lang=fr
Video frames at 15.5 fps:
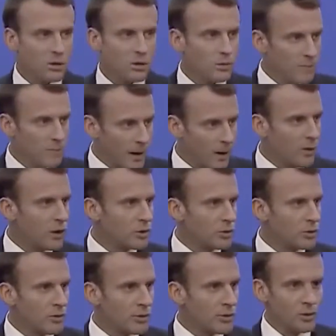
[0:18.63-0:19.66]
Nous parlons à tout
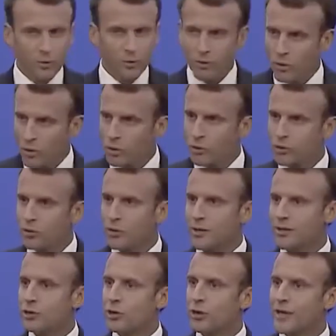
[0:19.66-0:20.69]
le monde et nous voulons construire
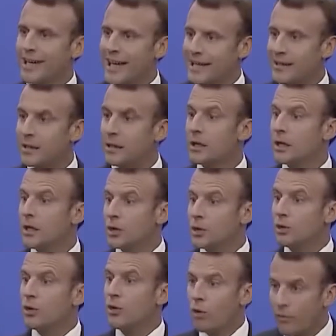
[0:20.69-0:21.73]
ce cadre de
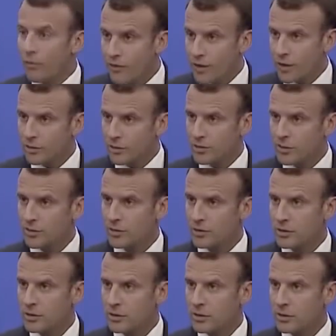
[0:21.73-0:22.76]
confiance
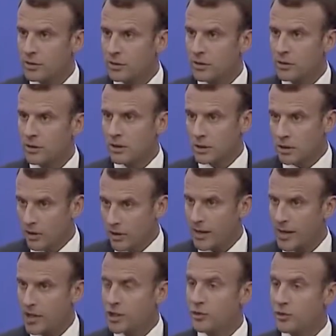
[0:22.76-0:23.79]
dans la
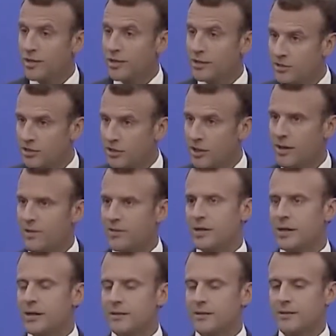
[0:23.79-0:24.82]
région qui seul
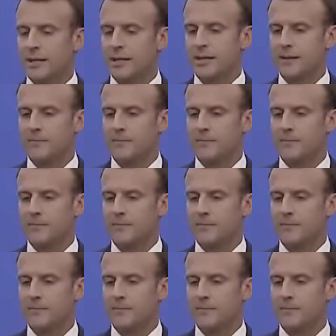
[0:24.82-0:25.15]
évitera l'escalade.